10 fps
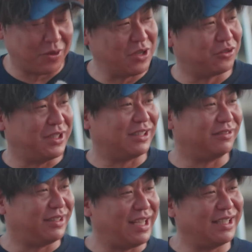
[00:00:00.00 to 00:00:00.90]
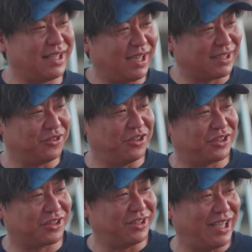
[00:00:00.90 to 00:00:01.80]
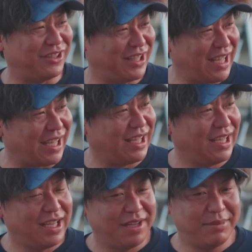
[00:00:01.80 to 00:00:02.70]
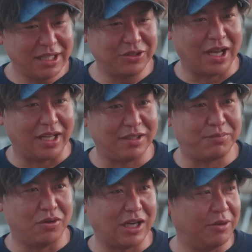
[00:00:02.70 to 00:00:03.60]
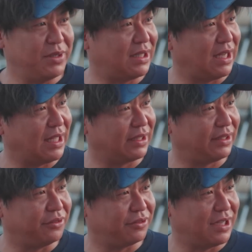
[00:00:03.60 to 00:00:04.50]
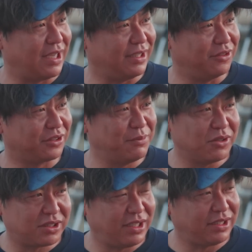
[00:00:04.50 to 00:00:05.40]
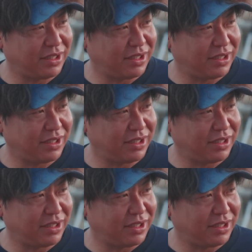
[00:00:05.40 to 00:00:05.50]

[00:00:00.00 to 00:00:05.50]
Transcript: は良くなくて餌がすごい少ないので、まあ、なんとか一本顔見れたらなっていうぐらいの気持ちで行っ